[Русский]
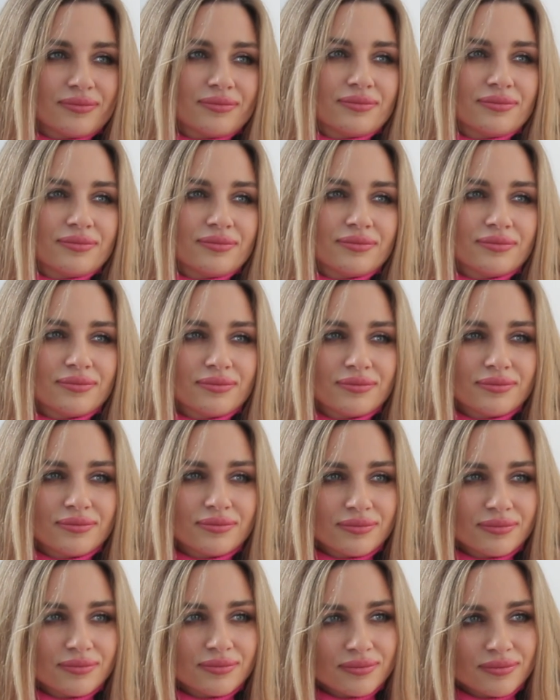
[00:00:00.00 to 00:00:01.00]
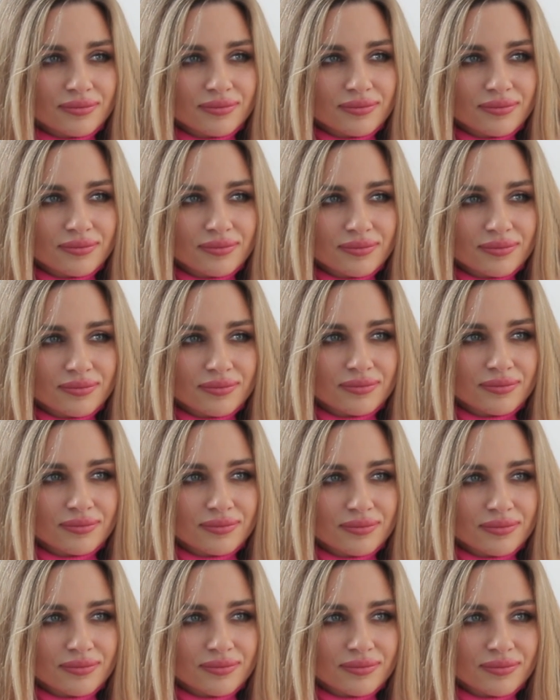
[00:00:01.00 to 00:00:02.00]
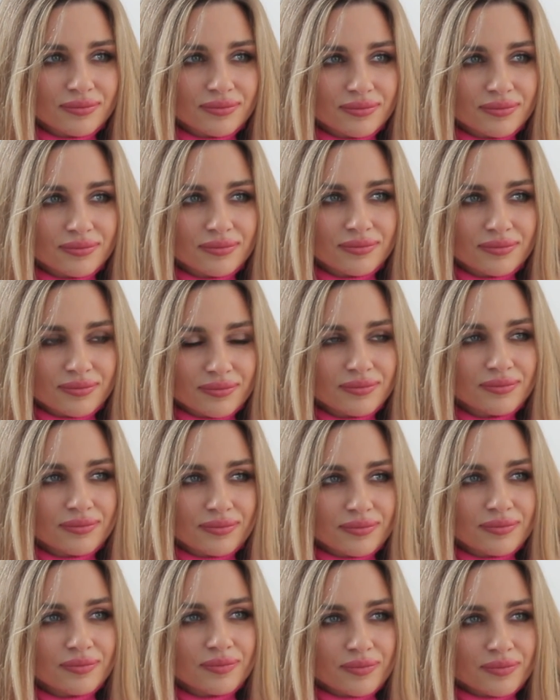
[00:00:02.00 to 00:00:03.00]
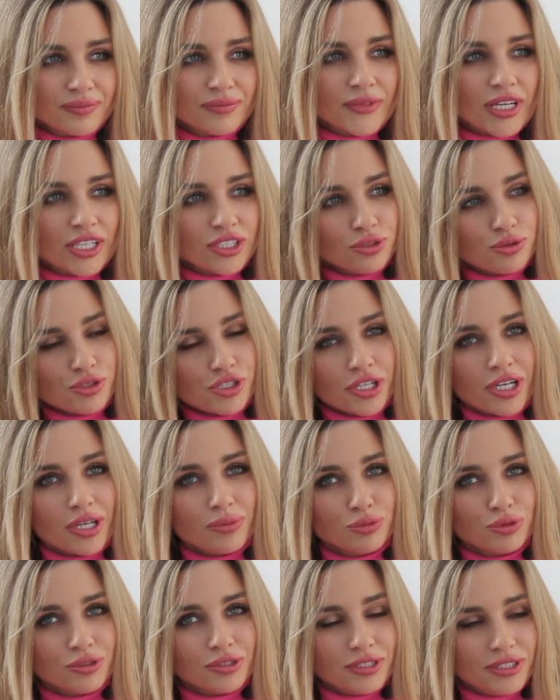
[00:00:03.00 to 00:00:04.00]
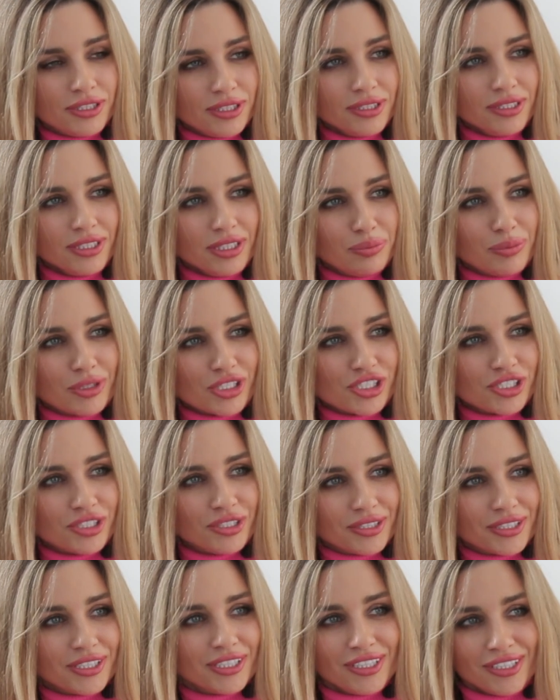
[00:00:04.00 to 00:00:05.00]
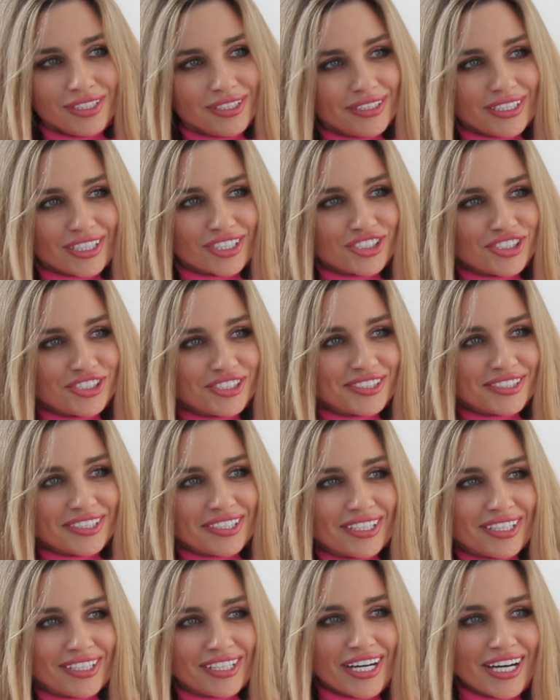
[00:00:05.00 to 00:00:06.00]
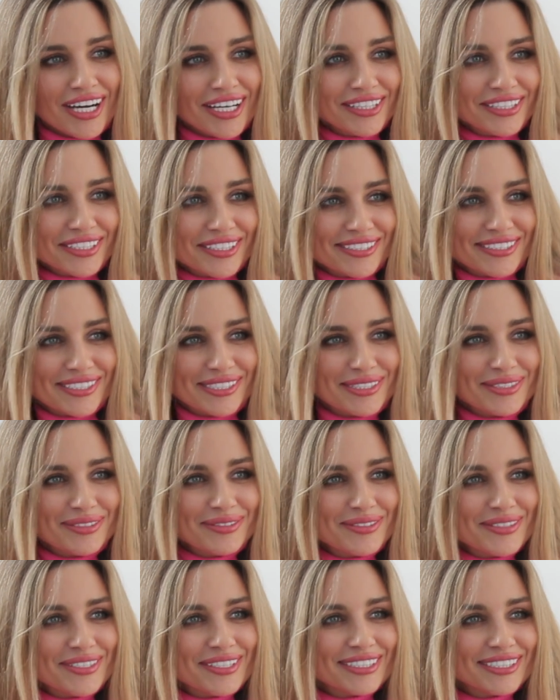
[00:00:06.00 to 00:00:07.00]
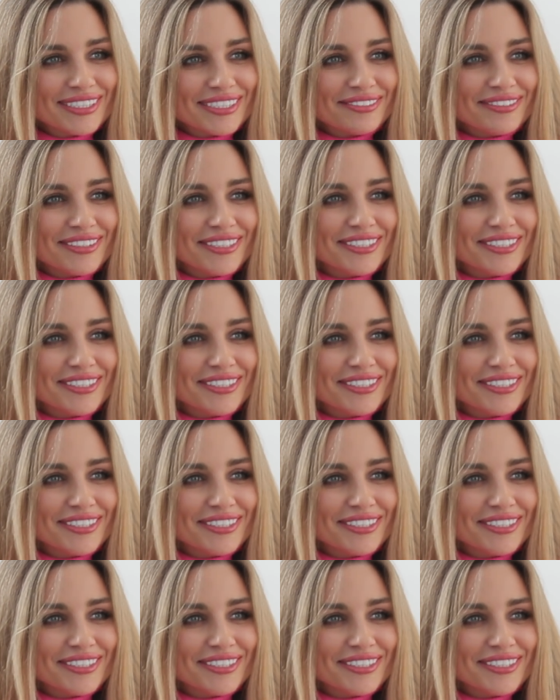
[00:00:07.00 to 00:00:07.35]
в который, чтобы войти, нужны вложения. А ты уже кому-то делала машинкой или так чисто на нет, латексе? Не, я